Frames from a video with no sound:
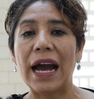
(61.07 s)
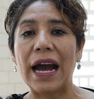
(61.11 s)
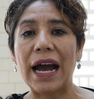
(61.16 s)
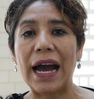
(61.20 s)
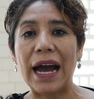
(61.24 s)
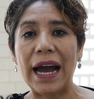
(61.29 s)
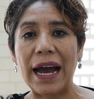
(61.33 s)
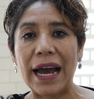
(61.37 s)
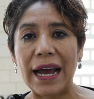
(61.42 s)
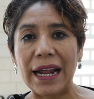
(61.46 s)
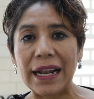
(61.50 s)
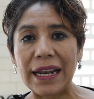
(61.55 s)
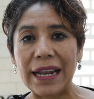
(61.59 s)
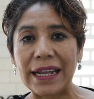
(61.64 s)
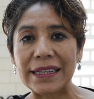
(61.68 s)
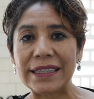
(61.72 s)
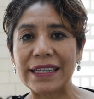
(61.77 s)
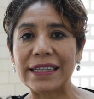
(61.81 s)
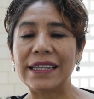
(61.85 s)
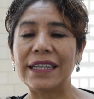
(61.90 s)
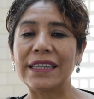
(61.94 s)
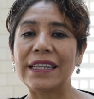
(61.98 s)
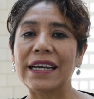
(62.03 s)
a la
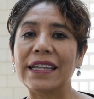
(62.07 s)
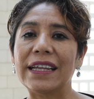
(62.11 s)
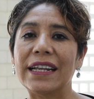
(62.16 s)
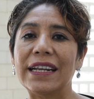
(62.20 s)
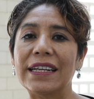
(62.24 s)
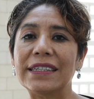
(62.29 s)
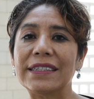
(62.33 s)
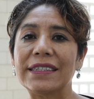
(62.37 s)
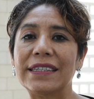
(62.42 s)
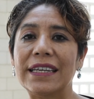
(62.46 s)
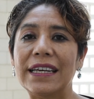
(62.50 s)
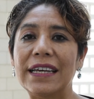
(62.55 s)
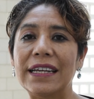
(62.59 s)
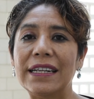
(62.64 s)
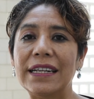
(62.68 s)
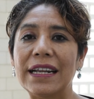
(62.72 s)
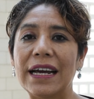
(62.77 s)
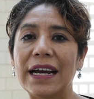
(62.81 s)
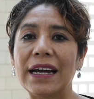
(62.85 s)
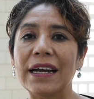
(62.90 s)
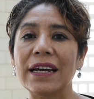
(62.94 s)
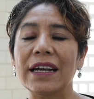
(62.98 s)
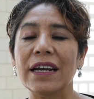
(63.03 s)
tiendita de la
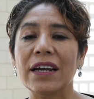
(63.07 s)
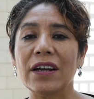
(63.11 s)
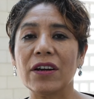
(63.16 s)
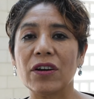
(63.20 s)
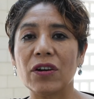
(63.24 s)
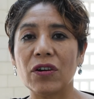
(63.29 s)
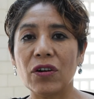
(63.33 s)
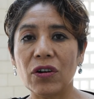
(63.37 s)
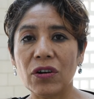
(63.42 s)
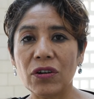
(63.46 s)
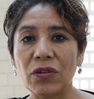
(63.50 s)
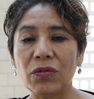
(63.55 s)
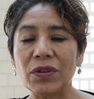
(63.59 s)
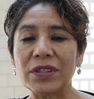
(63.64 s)
esquina, con